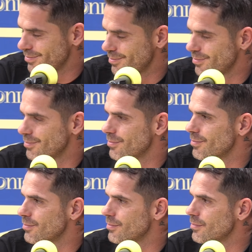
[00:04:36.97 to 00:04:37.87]
Profe, buenas
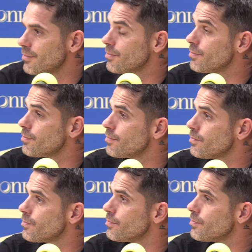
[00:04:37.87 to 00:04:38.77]
noches. Tate Gómez
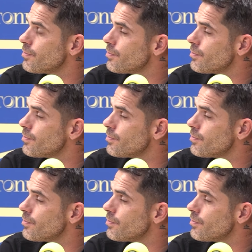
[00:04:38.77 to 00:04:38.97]
Luna de TUN